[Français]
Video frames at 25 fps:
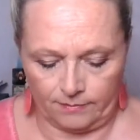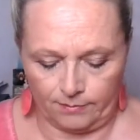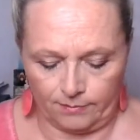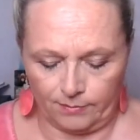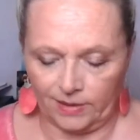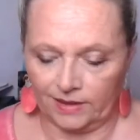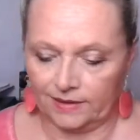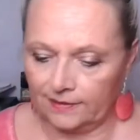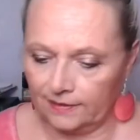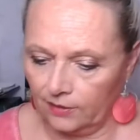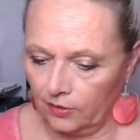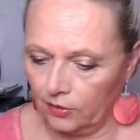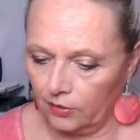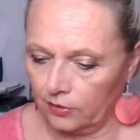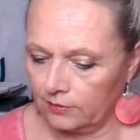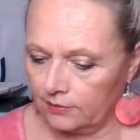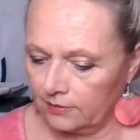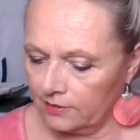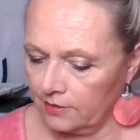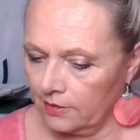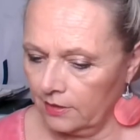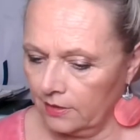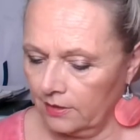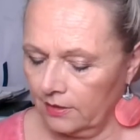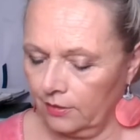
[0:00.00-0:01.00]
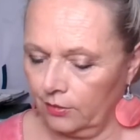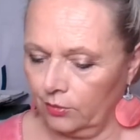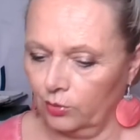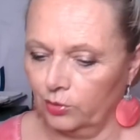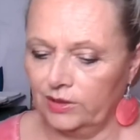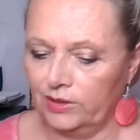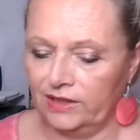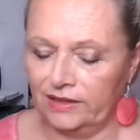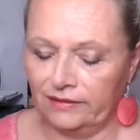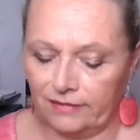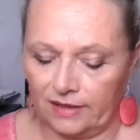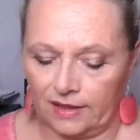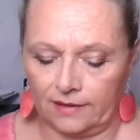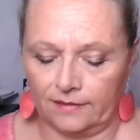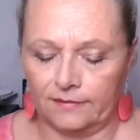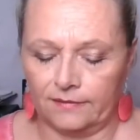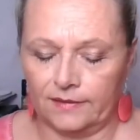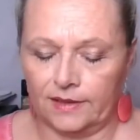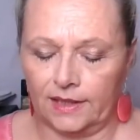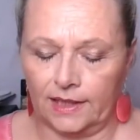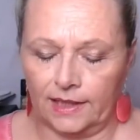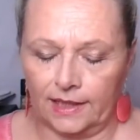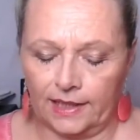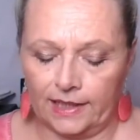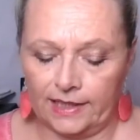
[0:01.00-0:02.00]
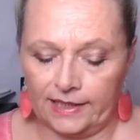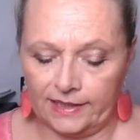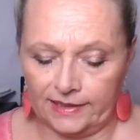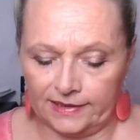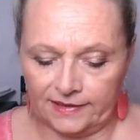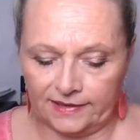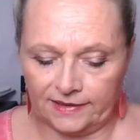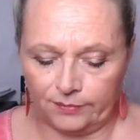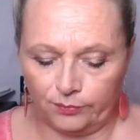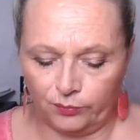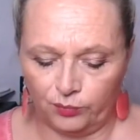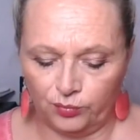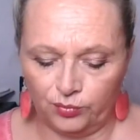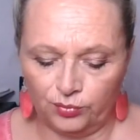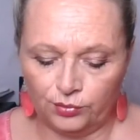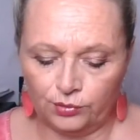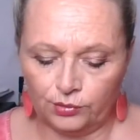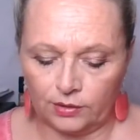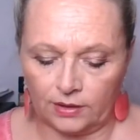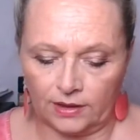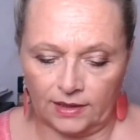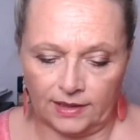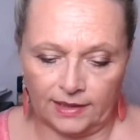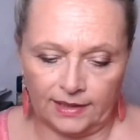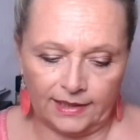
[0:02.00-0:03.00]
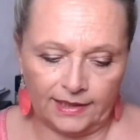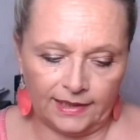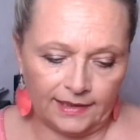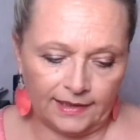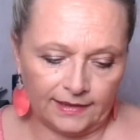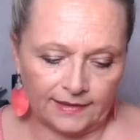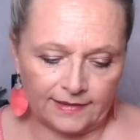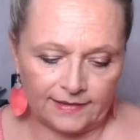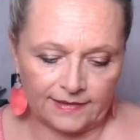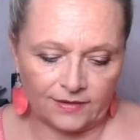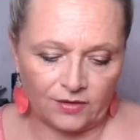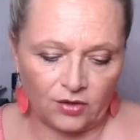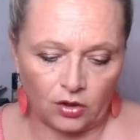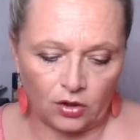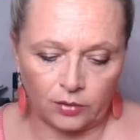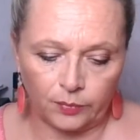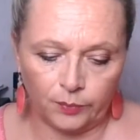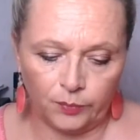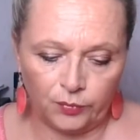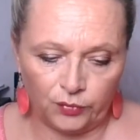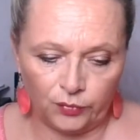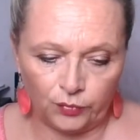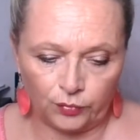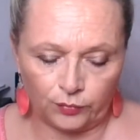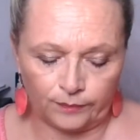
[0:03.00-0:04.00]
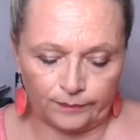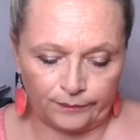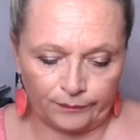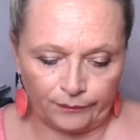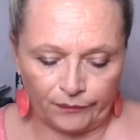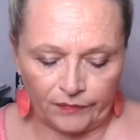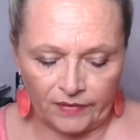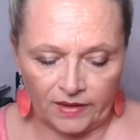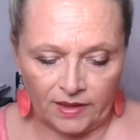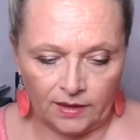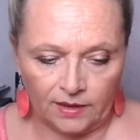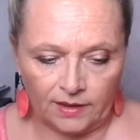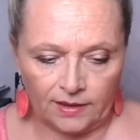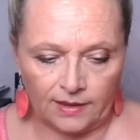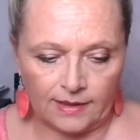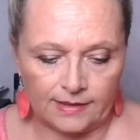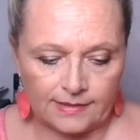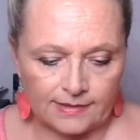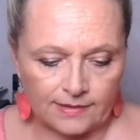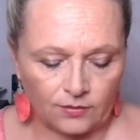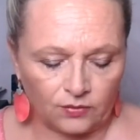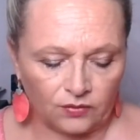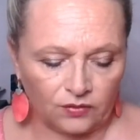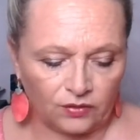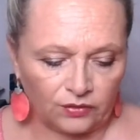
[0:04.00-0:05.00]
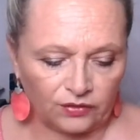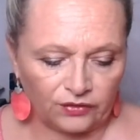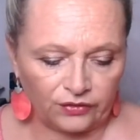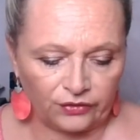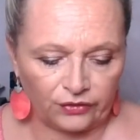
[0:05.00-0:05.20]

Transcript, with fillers: maintenant, on y va. Allez, pour les scorpions, ascendant